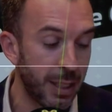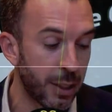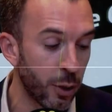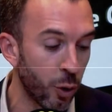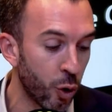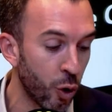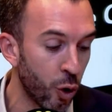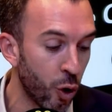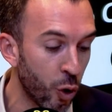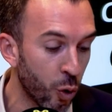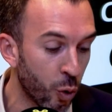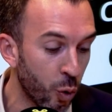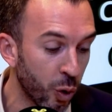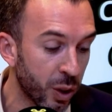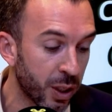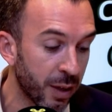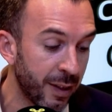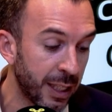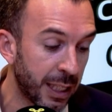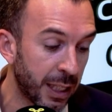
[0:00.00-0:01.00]
lice, encore en
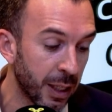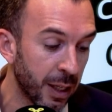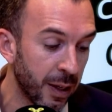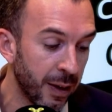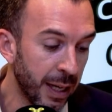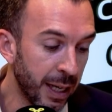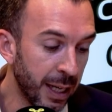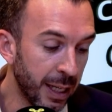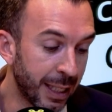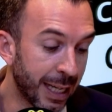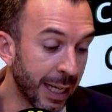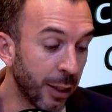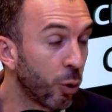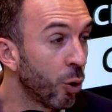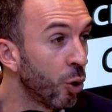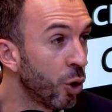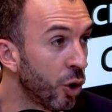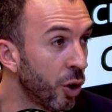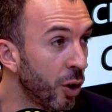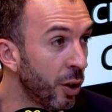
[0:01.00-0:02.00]
course avec euh,
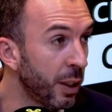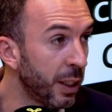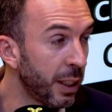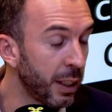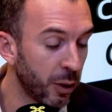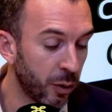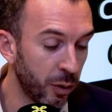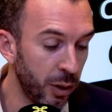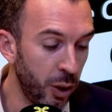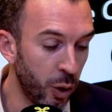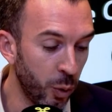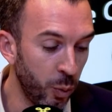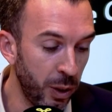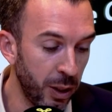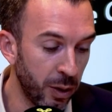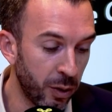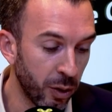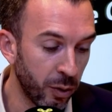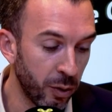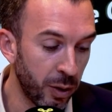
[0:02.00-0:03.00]
quatre jeunes, hein, Conny de
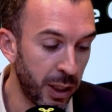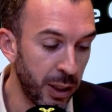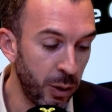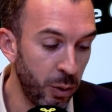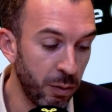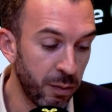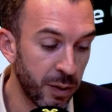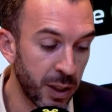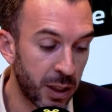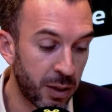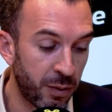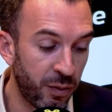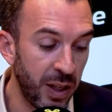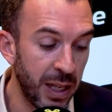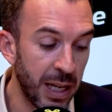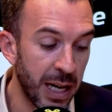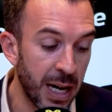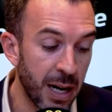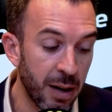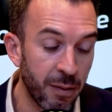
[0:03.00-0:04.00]
Winter de la Juve,
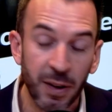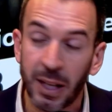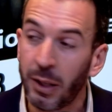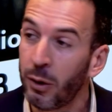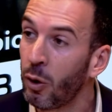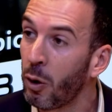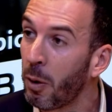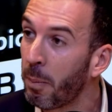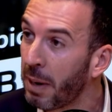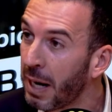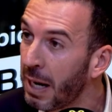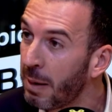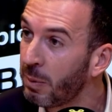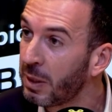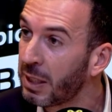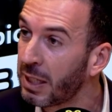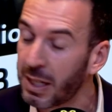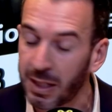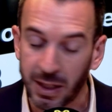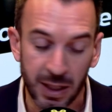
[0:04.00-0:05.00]
Svidar, Van der
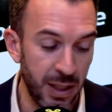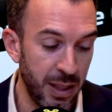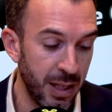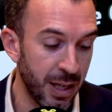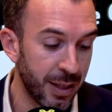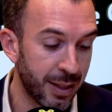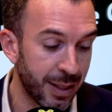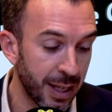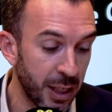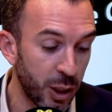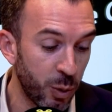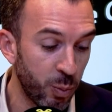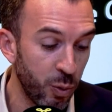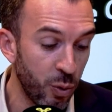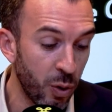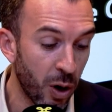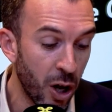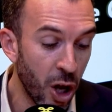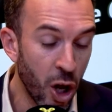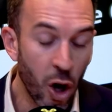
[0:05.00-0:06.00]
Bremt qui a signé à
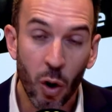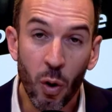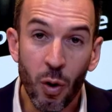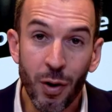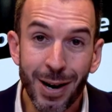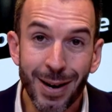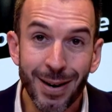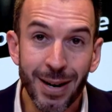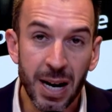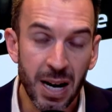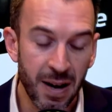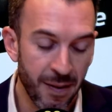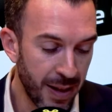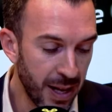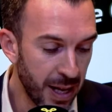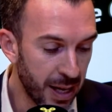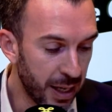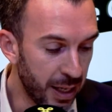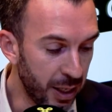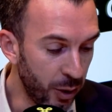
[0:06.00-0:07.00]
Salzbourg, Onana
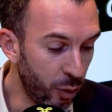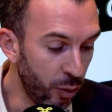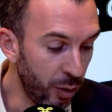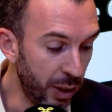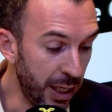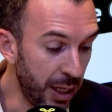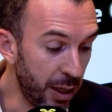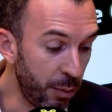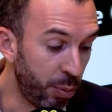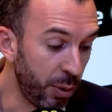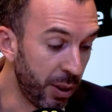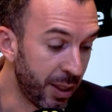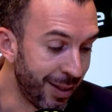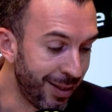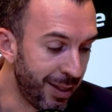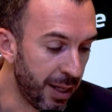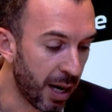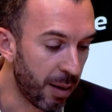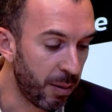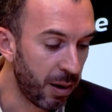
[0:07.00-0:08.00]
euh, de Lille et puis
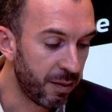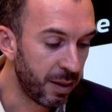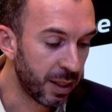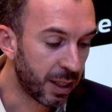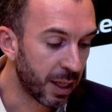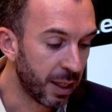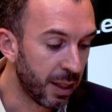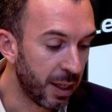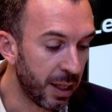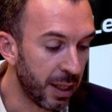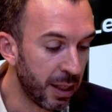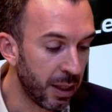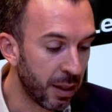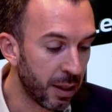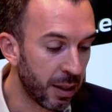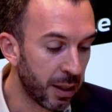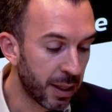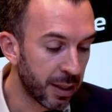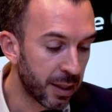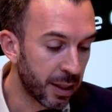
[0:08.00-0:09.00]
des Diables avec
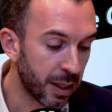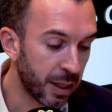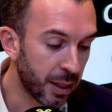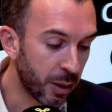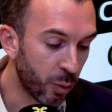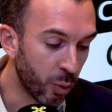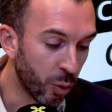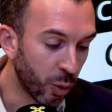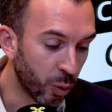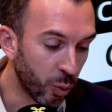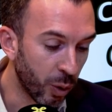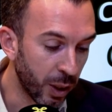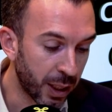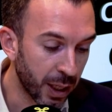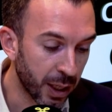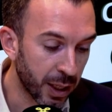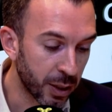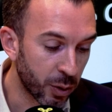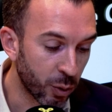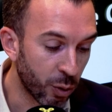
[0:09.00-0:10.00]
Eden, Hazard, Courtois,
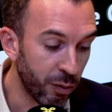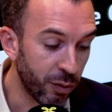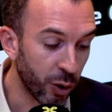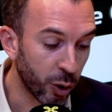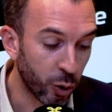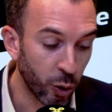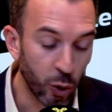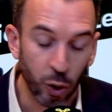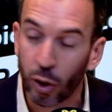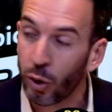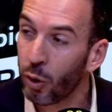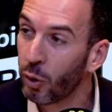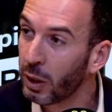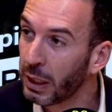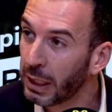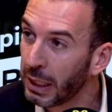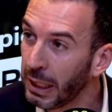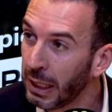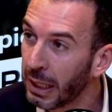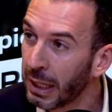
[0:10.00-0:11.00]
Carrasco, Vertonghen,
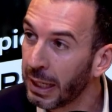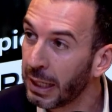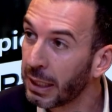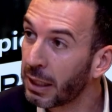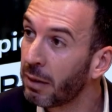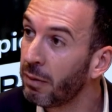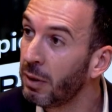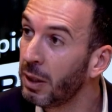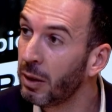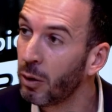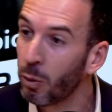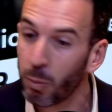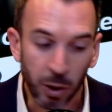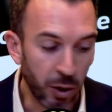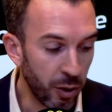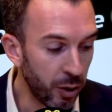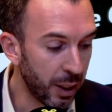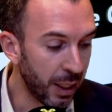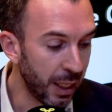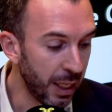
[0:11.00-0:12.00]
Origi, Kevin De
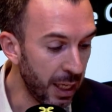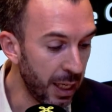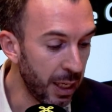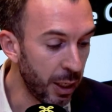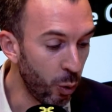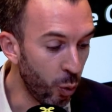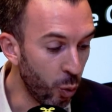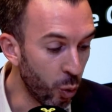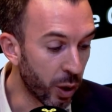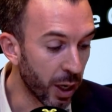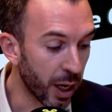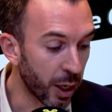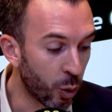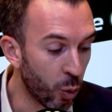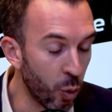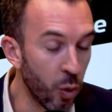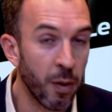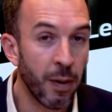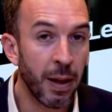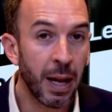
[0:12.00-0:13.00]
Bruyne et
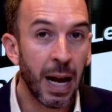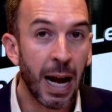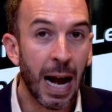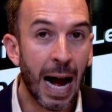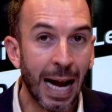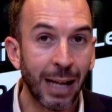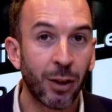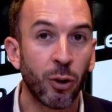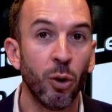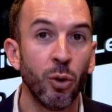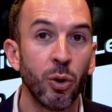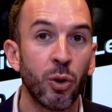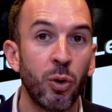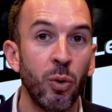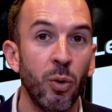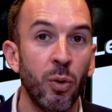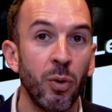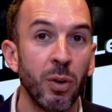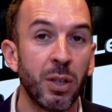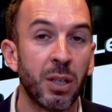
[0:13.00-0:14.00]
Lukaku.
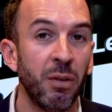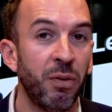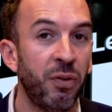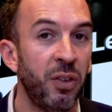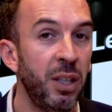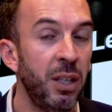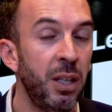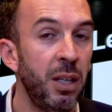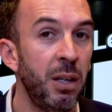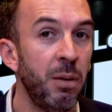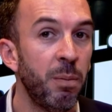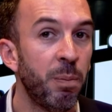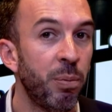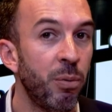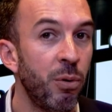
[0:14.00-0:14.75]
Attention, c'est fini